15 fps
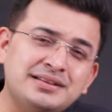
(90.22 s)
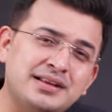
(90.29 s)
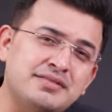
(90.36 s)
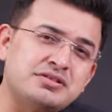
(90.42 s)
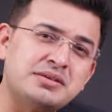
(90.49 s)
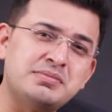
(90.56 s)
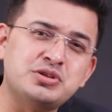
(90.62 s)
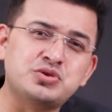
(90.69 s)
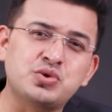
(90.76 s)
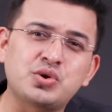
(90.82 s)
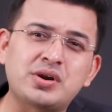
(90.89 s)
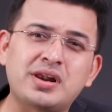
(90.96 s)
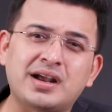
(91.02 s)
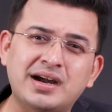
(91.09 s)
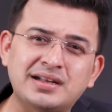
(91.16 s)
की तरफ से भी
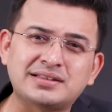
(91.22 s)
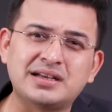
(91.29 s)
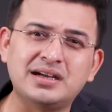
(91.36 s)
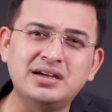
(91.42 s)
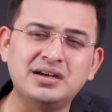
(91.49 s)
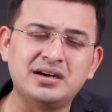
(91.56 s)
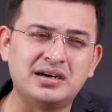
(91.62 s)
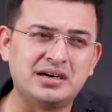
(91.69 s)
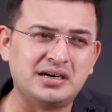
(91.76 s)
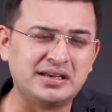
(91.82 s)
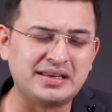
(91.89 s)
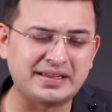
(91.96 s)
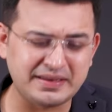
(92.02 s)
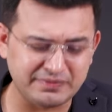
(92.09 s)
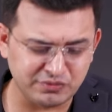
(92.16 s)
जोर लगा था आ,
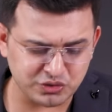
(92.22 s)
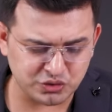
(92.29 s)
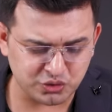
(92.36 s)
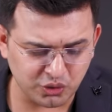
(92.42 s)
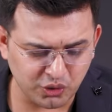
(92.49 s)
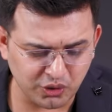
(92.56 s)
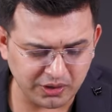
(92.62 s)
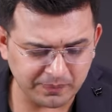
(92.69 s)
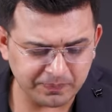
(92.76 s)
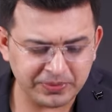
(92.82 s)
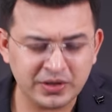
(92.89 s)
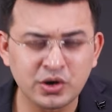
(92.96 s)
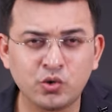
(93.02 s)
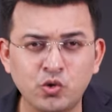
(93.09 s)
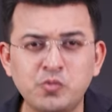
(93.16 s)
लेकिन वो जोर
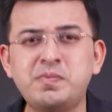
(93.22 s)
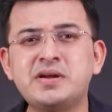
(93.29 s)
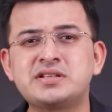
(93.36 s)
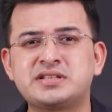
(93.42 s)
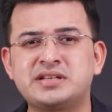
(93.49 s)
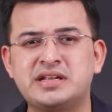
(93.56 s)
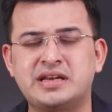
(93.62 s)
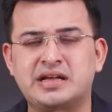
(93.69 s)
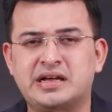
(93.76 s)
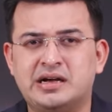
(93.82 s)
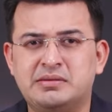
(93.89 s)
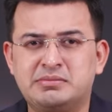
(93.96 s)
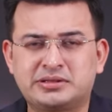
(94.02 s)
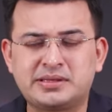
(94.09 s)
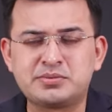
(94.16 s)
ऊपर से नहीं
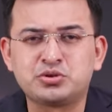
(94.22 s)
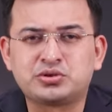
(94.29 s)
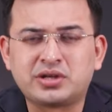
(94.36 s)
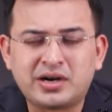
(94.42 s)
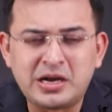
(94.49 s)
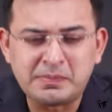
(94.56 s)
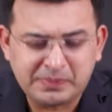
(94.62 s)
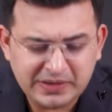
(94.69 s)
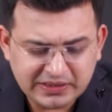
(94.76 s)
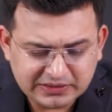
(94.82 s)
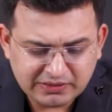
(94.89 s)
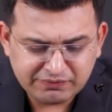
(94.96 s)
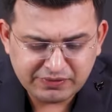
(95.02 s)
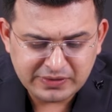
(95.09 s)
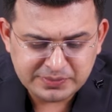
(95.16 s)
लगा मतलब जो तगड़े प्लेयर
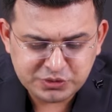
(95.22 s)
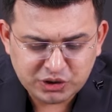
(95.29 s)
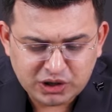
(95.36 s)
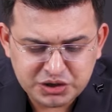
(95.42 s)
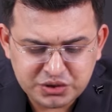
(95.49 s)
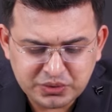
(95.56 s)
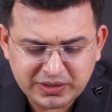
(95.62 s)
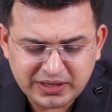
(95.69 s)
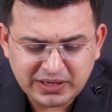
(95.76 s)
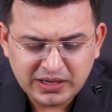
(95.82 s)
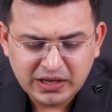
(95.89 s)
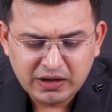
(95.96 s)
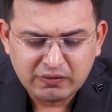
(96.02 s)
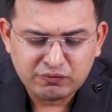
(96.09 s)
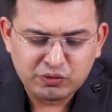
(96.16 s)
थे फिल्म सॉल्ट जो हैं
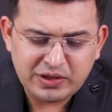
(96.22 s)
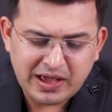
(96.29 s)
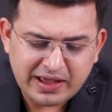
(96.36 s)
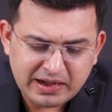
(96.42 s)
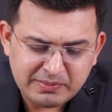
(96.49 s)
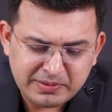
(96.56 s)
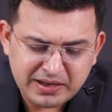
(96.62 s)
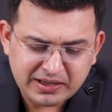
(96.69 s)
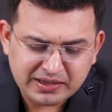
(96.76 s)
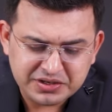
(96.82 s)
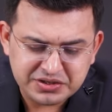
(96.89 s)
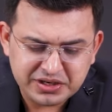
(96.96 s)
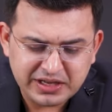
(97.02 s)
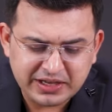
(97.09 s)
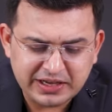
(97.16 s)
वो 11
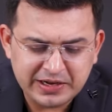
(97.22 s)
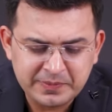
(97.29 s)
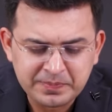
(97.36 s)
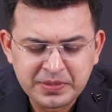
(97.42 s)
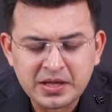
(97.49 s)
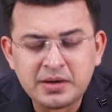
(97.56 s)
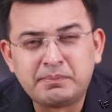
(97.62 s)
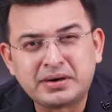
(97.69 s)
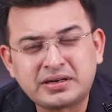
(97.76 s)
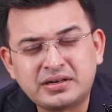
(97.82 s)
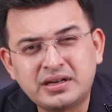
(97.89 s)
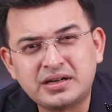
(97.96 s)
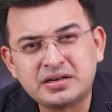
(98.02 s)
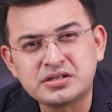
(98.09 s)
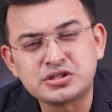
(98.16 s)
बनाकर चले गए
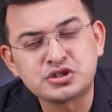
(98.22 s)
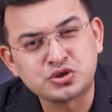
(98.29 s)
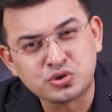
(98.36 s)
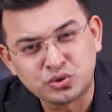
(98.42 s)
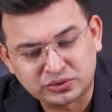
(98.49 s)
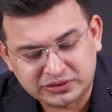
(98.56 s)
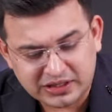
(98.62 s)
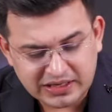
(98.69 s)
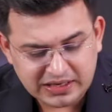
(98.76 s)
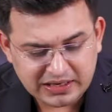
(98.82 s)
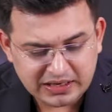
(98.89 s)
बटलर स्लो थे